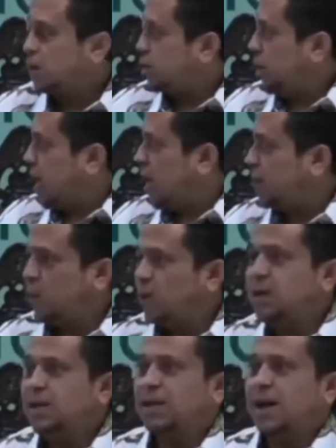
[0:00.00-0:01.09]
Syiah
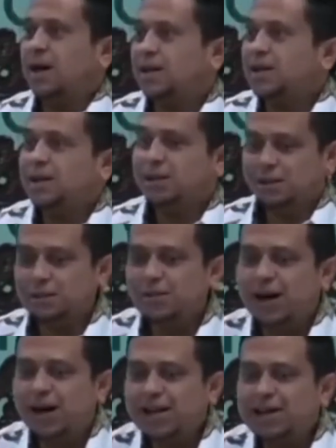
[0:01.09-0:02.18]
pun dari
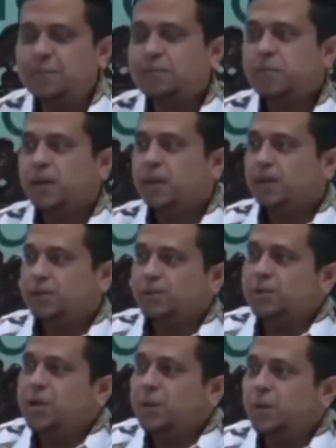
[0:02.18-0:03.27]
Tuhan.
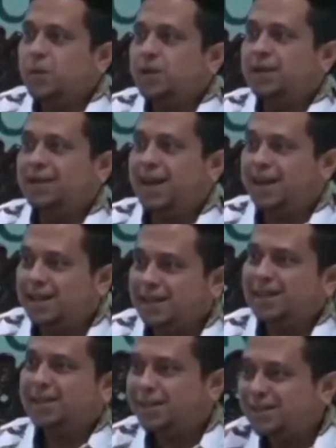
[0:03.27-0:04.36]
Sunni pun
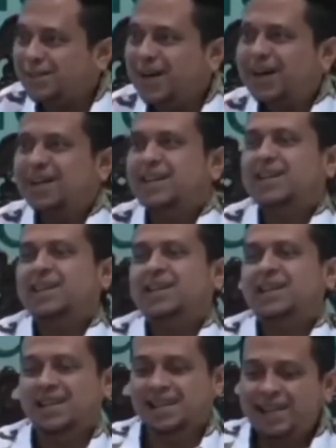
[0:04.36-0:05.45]
dari Tuhan.
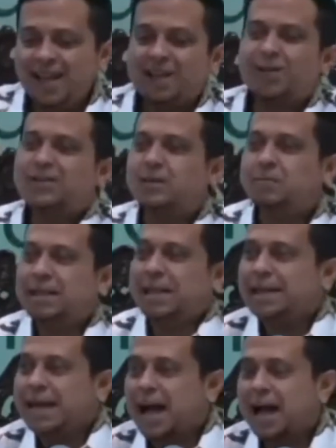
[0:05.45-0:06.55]
Inilah konsep
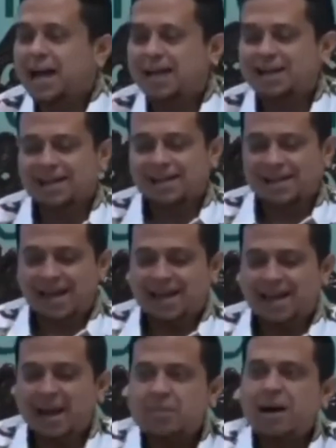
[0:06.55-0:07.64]
mereka.
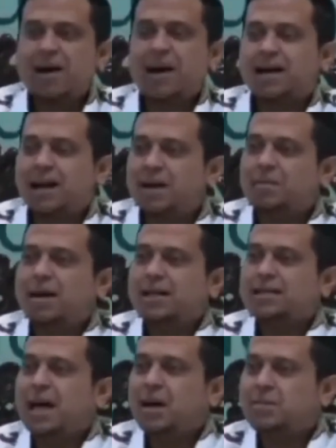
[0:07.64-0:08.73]
Agama-agama
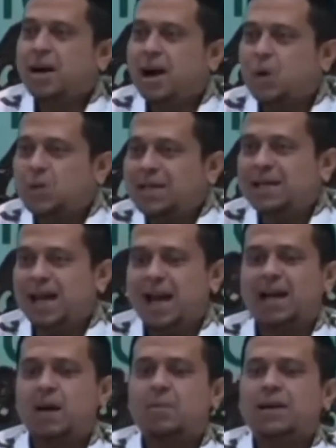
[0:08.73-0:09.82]
samawi,
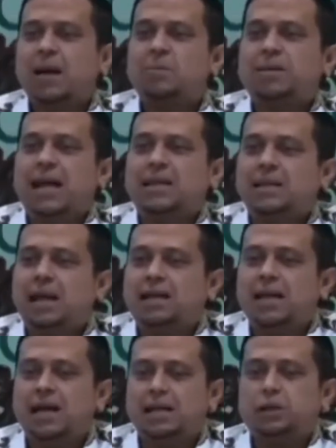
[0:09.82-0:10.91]
agama yang berasal
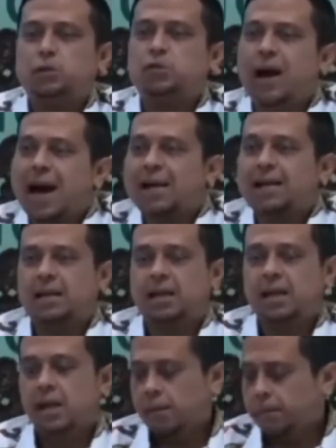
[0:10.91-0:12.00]
dari Tuhan.
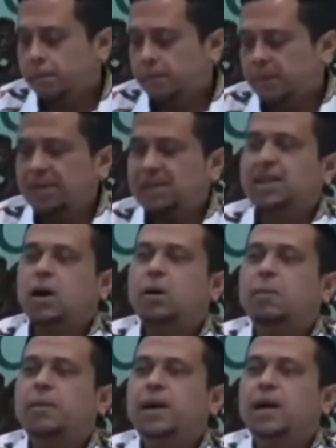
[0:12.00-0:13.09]
Kita
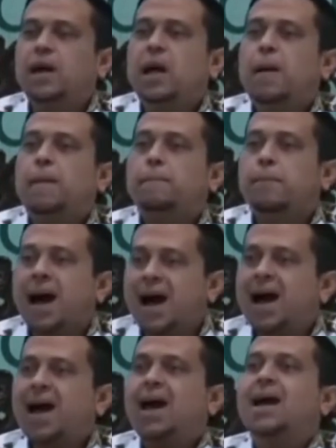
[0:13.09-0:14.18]
jawab apa?
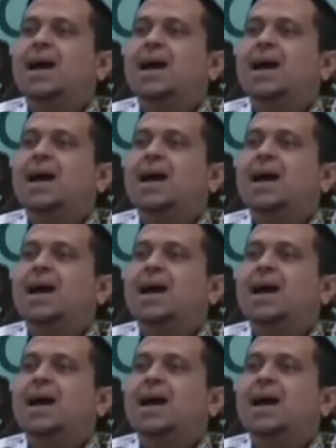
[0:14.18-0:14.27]
Pa,